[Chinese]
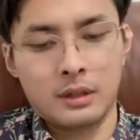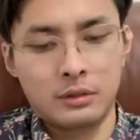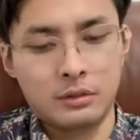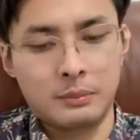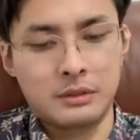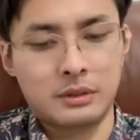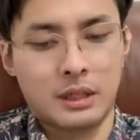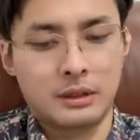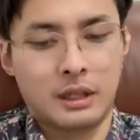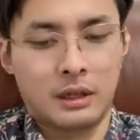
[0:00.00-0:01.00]
共同民主
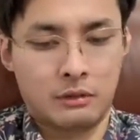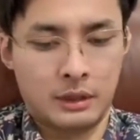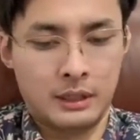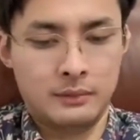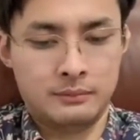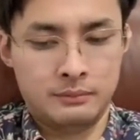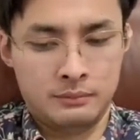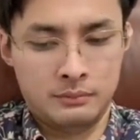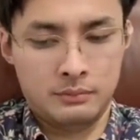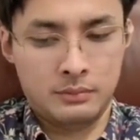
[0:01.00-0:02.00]
党党魁
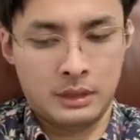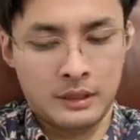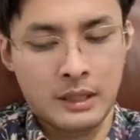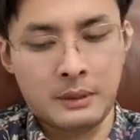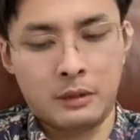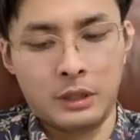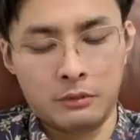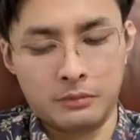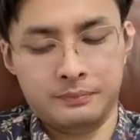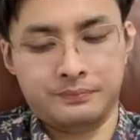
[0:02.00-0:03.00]
李在明会晤，